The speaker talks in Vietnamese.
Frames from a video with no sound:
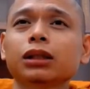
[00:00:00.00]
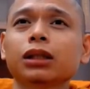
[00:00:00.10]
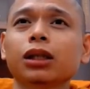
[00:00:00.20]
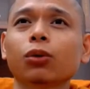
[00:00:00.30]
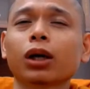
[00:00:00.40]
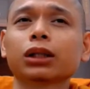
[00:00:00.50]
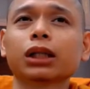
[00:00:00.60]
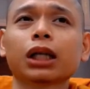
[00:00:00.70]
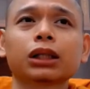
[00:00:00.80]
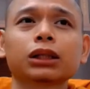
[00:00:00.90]
à, ngoài
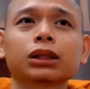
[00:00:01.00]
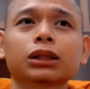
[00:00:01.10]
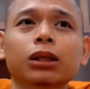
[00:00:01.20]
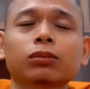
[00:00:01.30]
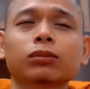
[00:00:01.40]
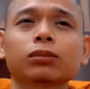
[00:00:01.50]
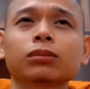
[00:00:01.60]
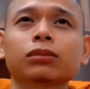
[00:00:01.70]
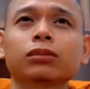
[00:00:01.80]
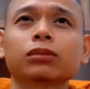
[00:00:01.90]
ra đó
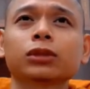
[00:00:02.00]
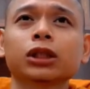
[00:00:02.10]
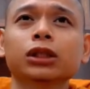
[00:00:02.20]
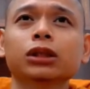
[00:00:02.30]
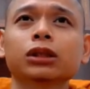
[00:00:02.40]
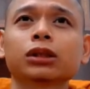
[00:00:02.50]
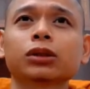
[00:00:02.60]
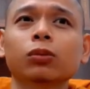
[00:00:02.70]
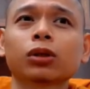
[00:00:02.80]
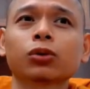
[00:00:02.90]
trong sư
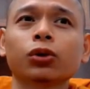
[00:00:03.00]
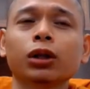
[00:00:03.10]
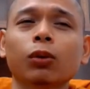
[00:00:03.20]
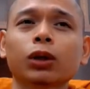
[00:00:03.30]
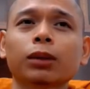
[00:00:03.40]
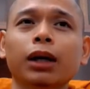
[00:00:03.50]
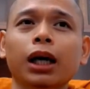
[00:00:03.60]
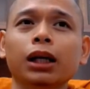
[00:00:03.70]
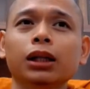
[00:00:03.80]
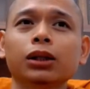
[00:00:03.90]
cũng có thuyết một cái
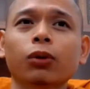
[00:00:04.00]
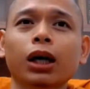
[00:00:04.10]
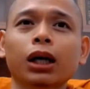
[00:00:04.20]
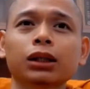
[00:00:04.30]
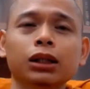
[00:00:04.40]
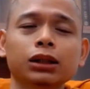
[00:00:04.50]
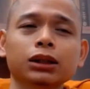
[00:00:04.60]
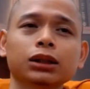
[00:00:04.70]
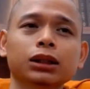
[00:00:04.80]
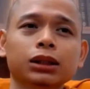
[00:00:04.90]
bài liên quan
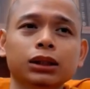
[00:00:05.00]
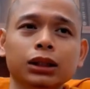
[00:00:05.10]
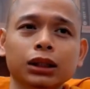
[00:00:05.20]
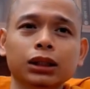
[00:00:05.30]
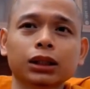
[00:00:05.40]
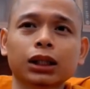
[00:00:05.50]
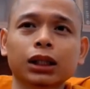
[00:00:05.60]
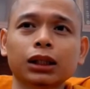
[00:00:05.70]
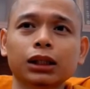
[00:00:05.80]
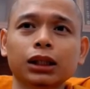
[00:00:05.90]
đến những
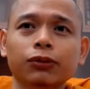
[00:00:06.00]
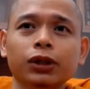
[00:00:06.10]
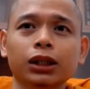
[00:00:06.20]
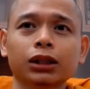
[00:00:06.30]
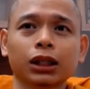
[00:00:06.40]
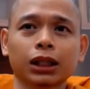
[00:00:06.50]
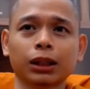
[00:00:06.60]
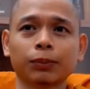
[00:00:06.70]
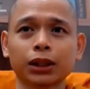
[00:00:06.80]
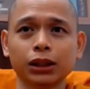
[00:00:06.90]
cái à, việc thực hành
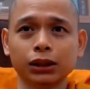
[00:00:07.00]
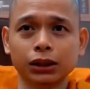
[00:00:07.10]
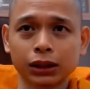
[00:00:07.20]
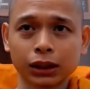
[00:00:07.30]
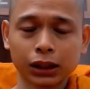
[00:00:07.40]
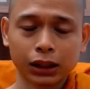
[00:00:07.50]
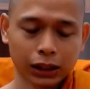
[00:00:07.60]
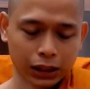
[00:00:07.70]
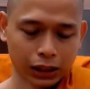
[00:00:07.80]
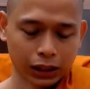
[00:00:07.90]
tâm từ
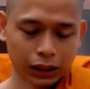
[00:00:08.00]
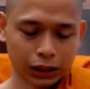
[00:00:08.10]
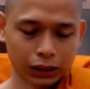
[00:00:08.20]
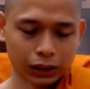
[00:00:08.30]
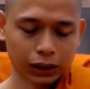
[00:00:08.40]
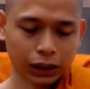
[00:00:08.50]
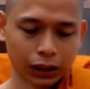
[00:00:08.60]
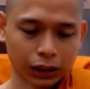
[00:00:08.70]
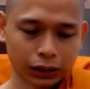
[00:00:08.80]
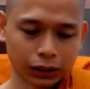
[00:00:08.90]
à, như
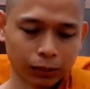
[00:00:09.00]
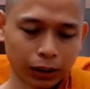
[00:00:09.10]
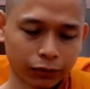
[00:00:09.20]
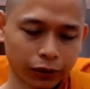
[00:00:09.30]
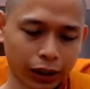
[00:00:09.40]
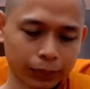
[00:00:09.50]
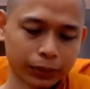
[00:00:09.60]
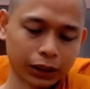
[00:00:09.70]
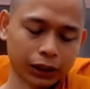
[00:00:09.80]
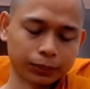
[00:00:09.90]
là cái bài pháp
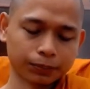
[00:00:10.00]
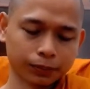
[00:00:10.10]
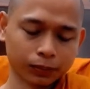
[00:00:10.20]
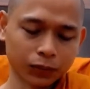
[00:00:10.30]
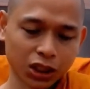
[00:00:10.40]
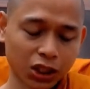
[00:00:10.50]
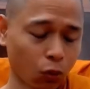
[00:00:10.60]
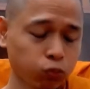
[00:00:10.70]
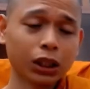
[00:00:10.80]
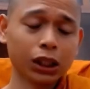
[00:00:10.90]
là
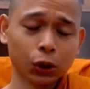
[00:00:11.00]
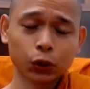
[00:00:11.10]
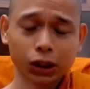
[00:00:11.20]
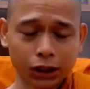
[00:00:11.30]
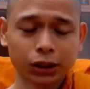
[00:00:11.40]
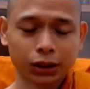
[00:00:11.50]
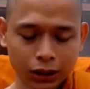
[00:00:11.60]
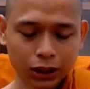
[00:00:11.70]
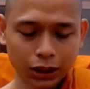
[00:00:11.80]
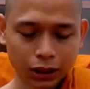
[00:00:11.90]
sống để yêu thương
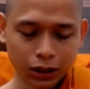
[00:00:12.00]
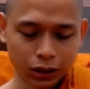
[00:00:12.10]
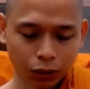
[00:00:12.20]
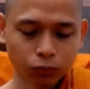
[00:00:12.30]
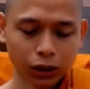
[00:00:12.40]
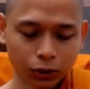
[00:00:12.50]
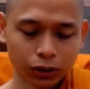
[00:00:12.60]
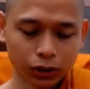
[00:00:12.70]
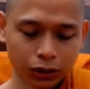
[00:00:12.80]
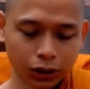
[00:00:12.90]
ha, sống để yêu
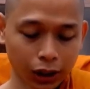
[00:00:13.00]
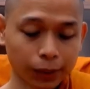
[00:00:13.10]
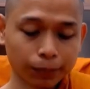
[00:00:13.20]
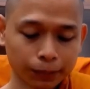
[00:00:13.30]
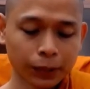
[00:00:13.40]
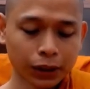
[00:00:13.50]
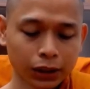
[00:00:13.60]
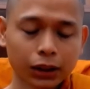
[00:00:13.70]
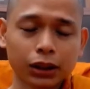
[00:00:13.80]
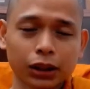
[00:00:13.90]
thương tìm
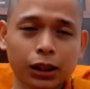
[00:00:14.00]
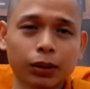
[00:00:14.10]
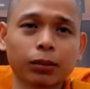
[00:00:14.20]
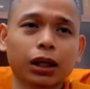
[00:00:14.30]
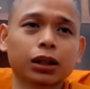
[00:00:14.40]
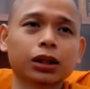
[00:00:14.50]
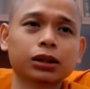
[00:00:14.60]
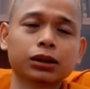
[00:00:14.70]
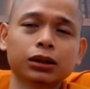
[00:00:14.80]
tìm cái bài đó